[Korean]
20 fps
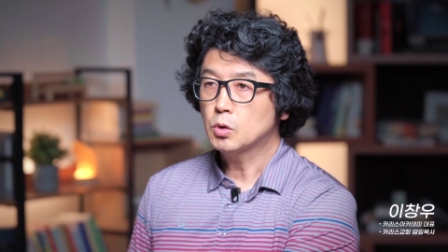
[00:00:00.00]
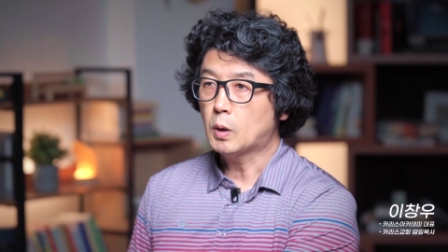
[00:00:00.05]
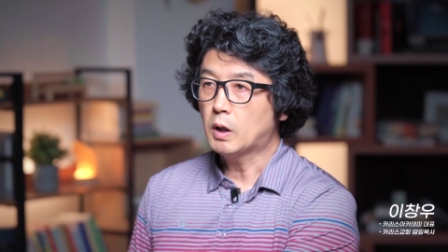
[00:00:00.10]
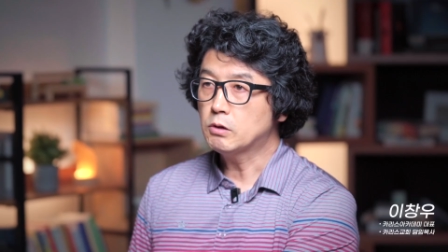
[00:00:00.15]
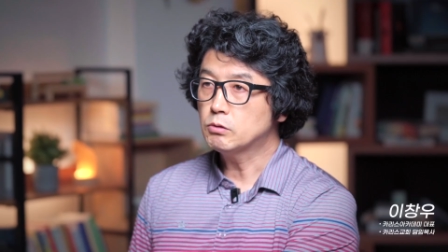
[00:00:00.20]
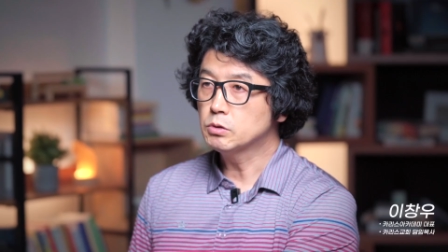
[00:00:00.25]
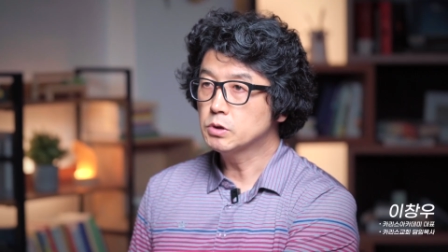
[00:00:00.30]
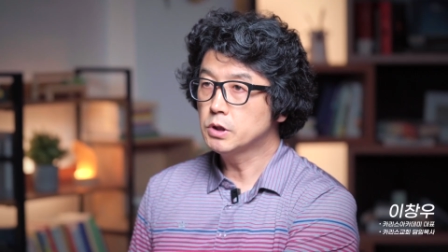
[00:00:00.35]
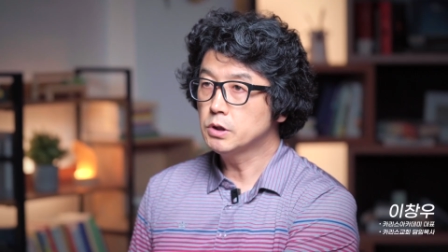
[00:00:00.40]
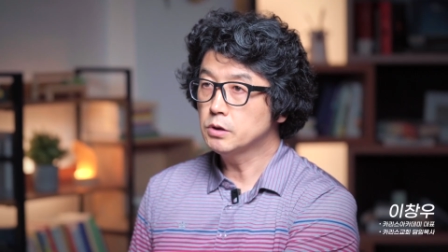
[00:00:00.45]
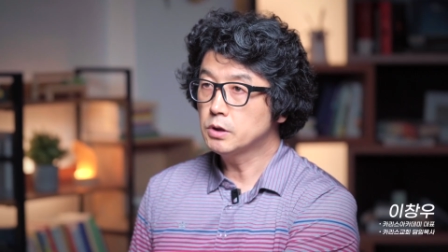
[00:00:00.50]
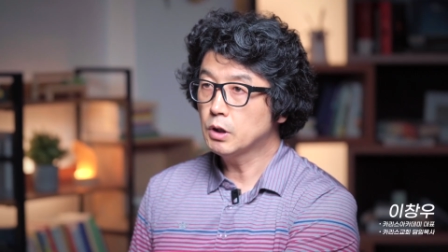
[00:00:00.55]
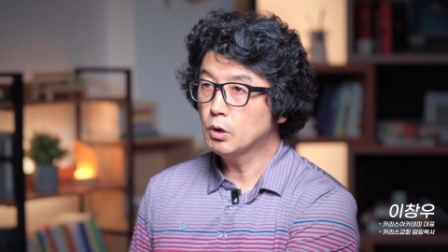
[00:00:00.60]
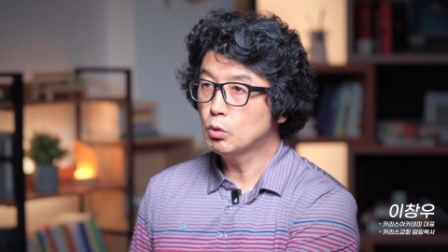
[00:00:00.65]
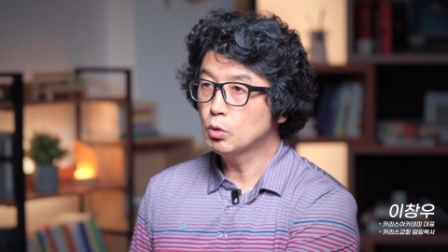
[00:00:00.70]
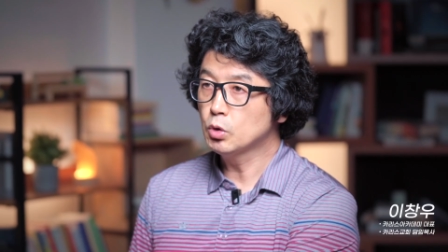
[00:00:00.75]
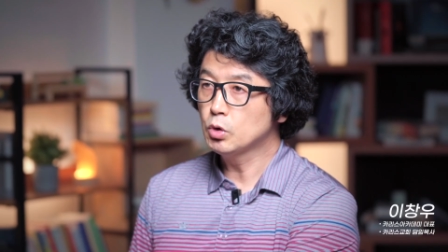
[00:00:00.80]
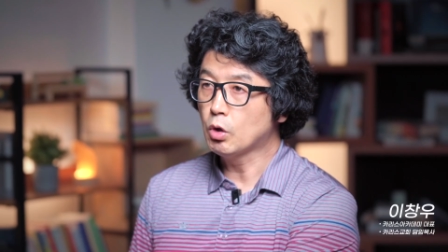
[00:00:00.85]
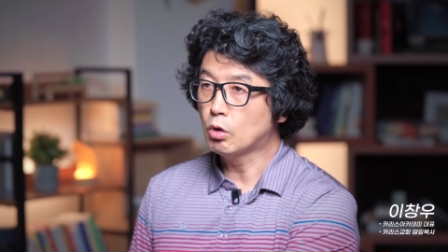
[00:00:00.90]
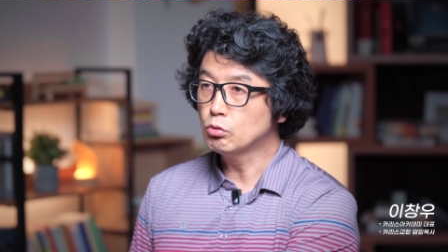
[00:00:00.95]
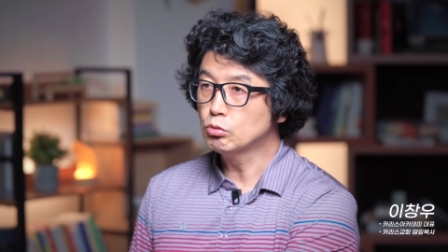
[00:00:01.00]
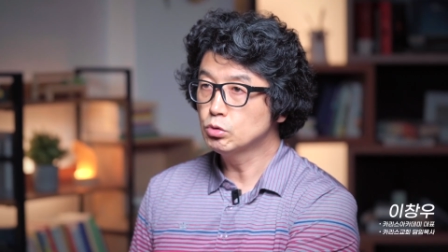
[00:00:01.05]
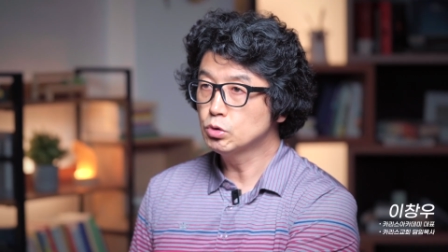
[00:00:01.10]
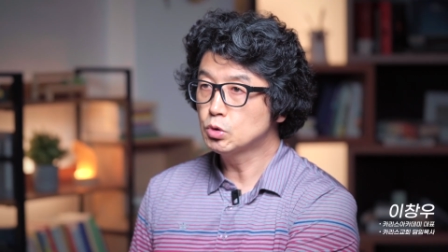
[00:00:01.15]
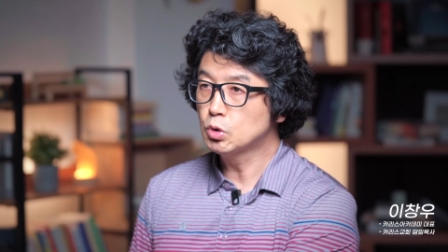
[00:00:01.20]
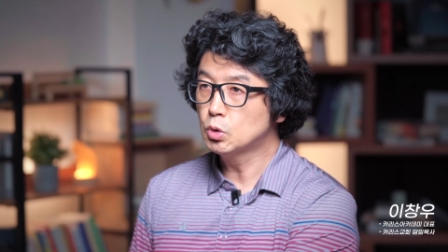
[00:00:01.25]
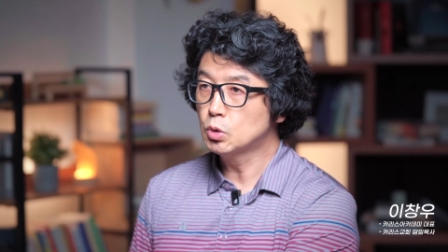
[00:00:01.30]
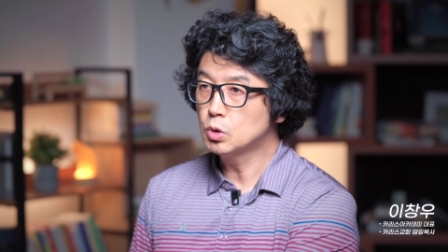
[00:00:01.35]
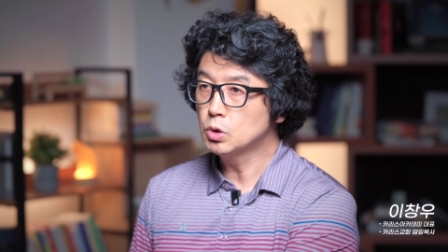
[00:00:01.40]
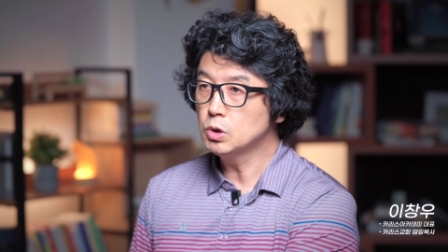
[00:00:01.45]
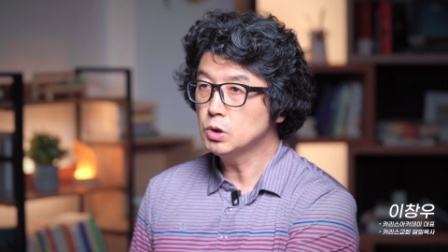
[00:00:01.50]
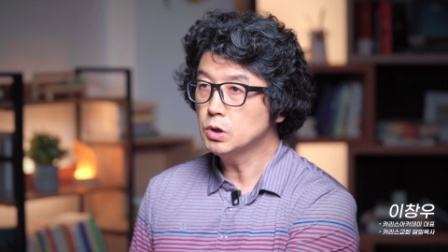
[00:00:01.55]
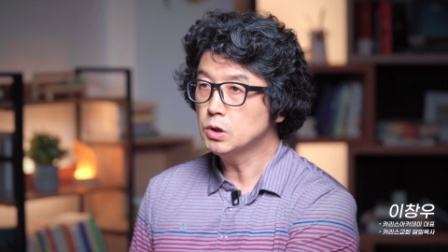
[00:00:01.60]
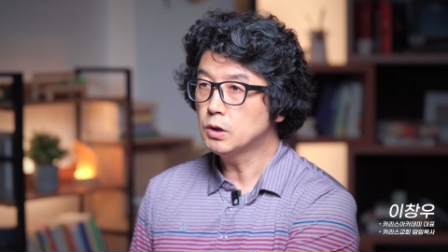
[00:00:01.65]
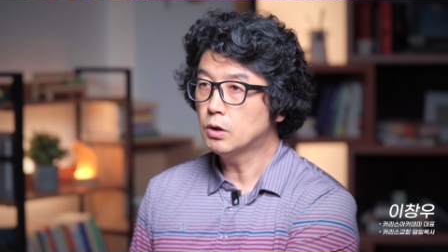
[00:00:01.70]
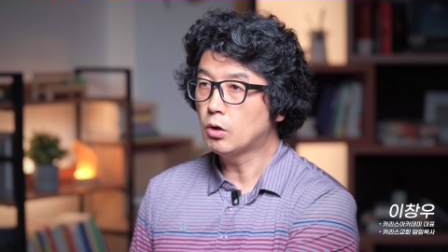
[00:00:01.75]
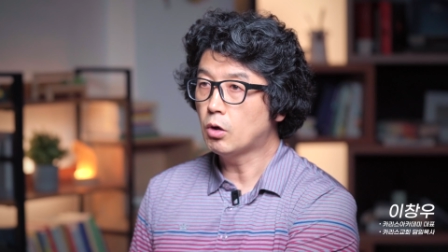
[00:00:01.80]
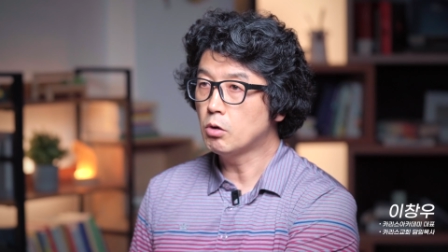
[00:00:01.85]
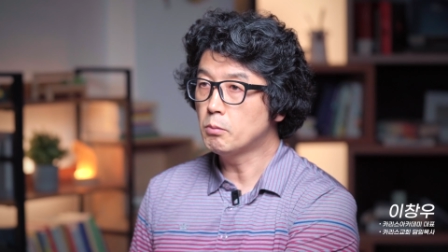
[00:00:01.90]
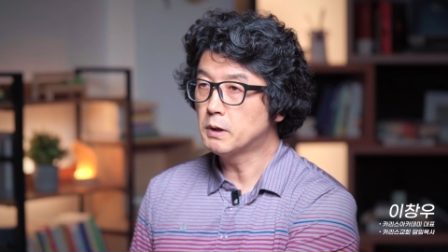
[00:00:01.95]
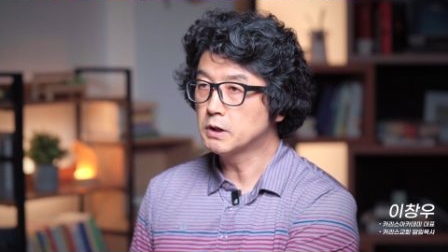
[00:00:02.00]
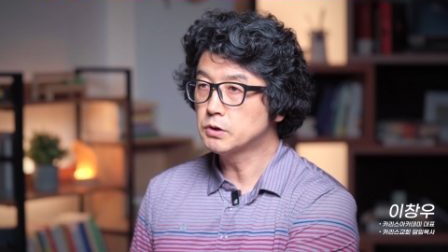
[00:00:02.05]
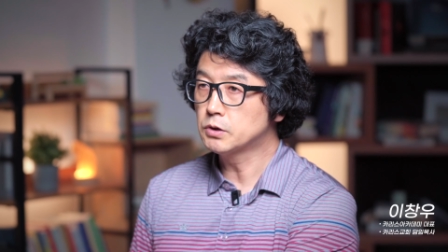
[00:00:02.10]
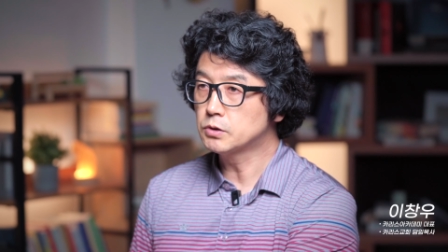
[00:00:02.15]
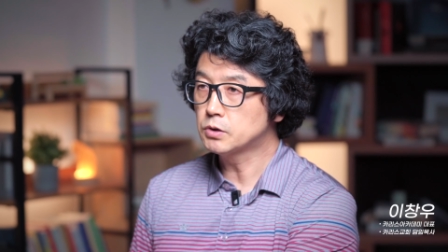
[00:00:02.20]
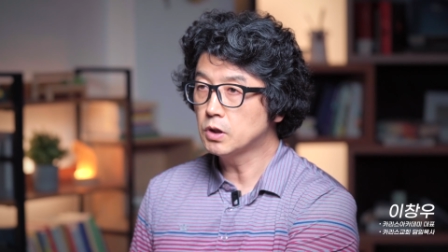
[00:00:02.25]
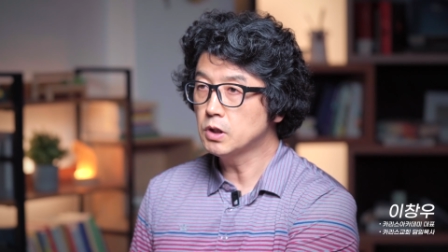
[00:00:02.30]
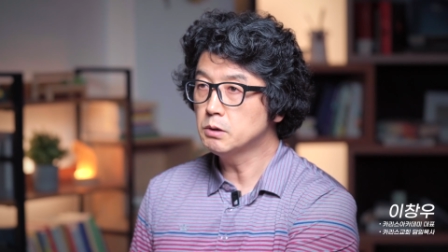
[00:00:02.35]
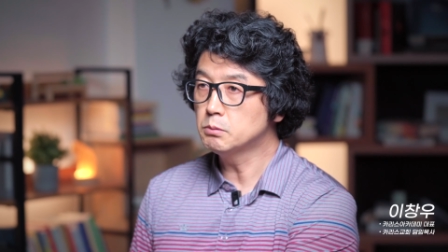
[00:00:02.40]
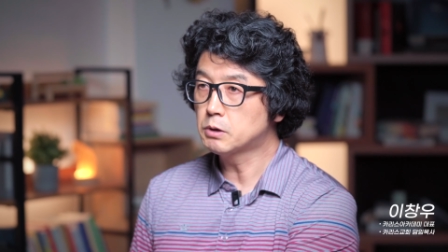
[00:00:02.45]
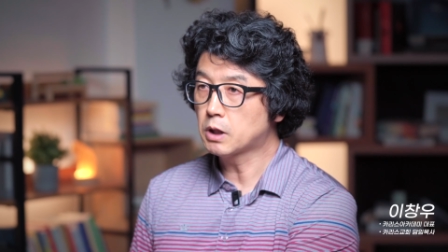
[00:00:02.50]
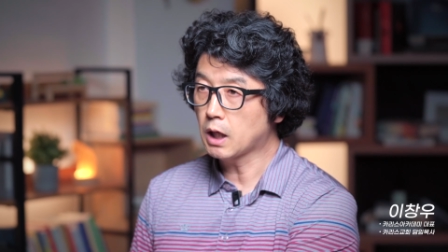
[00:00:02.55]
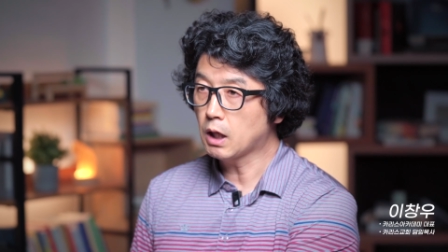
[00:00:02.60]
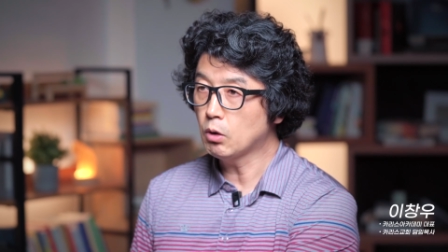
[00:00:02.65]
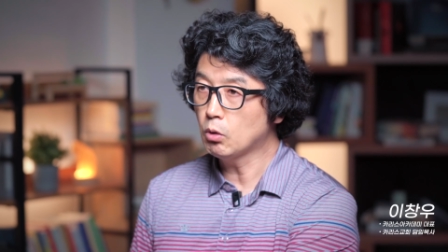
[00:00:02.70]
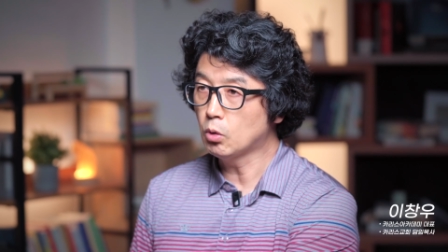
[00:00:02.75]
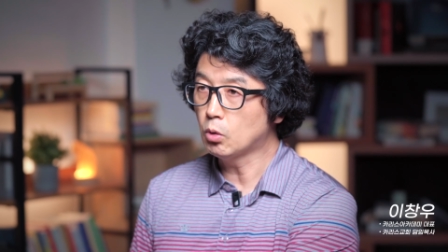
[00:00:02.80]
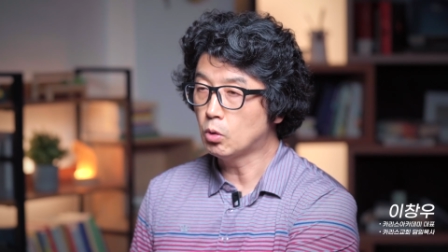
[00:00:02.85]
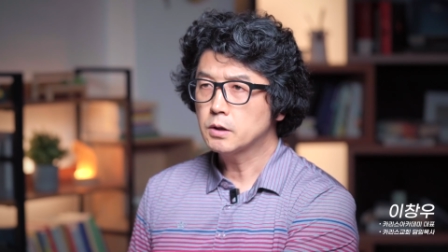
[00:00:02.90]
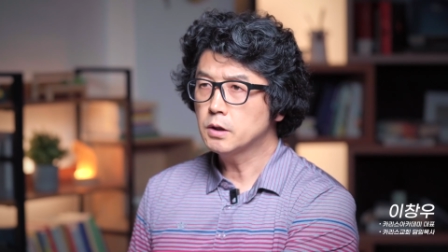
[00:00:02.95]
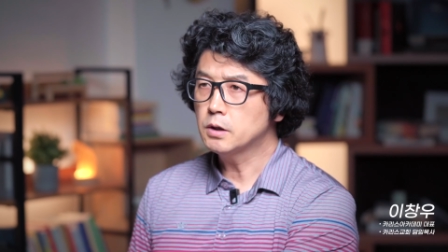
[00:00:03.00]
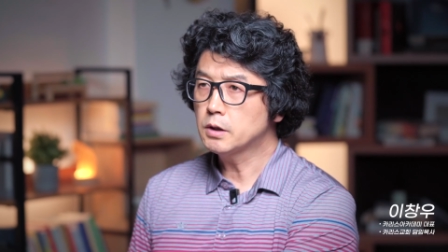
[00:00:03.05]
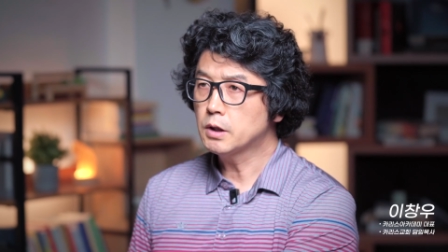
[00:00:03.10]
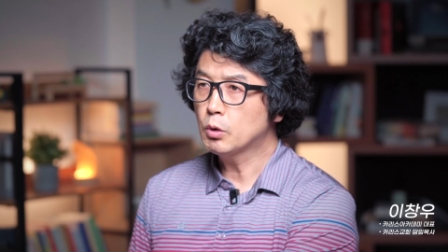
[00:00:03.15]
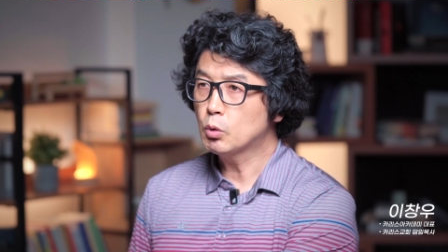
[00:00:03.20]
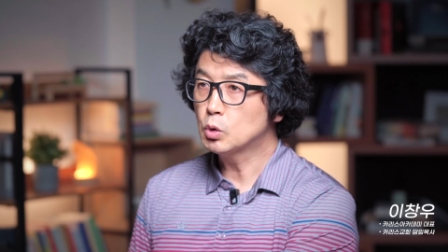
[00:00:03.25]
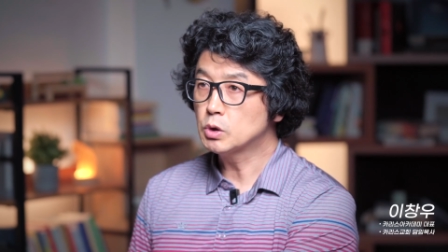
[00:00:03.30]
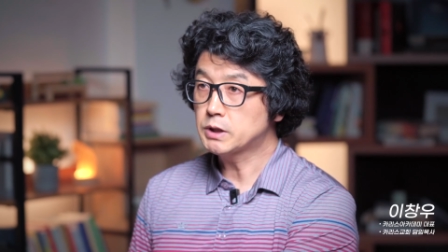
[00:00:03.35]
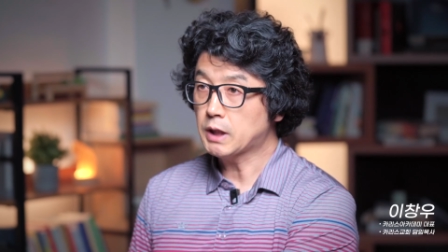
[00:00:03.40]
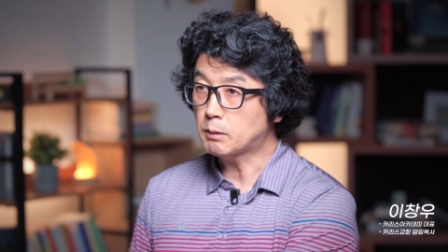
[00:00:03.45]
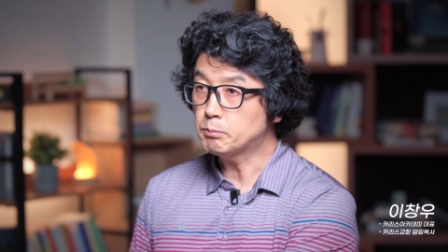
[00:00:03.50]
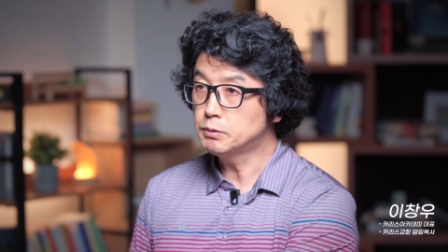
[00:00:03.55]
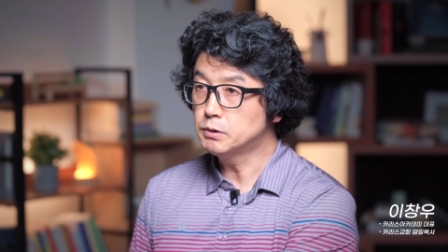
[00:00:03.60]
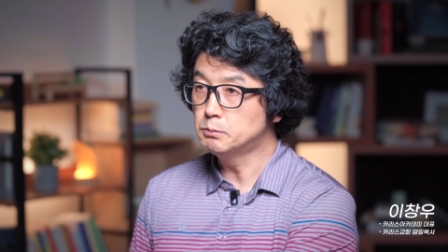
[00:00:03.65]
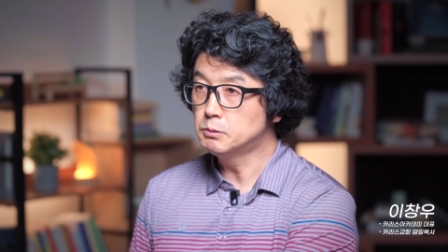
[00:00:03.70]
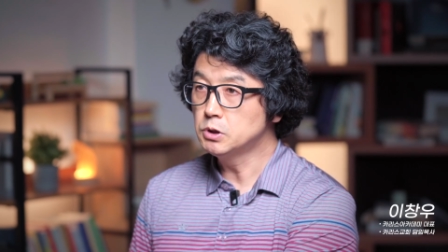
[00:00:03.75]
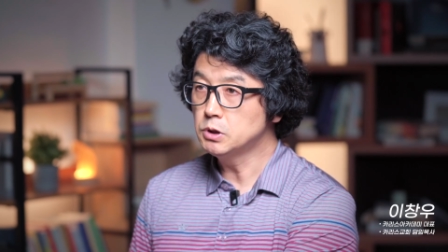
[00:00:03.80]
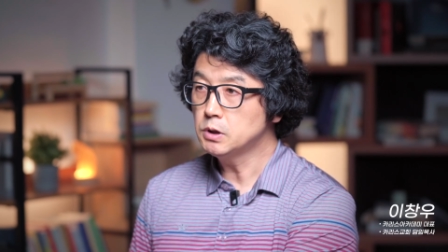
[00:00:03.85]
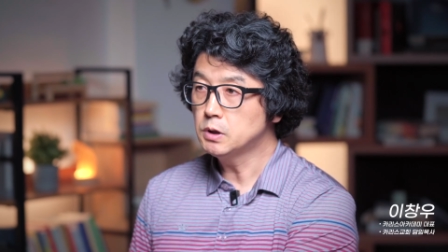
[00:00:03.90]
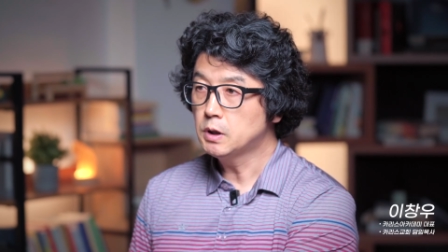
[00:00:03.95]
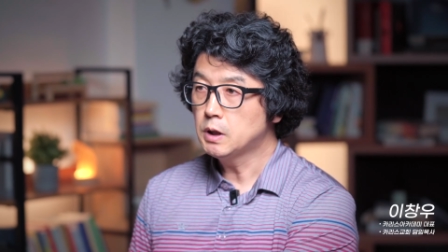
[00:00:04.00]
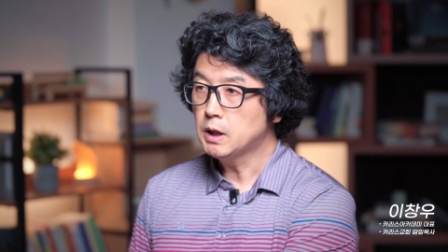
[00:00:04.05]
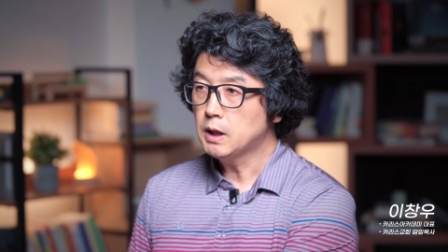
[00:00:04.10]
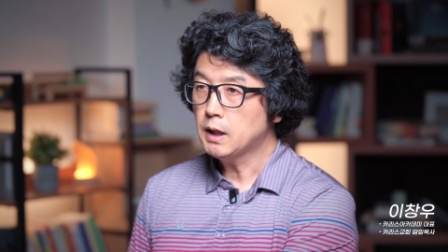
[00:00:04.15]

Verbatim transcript: 또 한국 키르케고르 연구소를 얼마 전 설립을 하고 키르케고르 작품을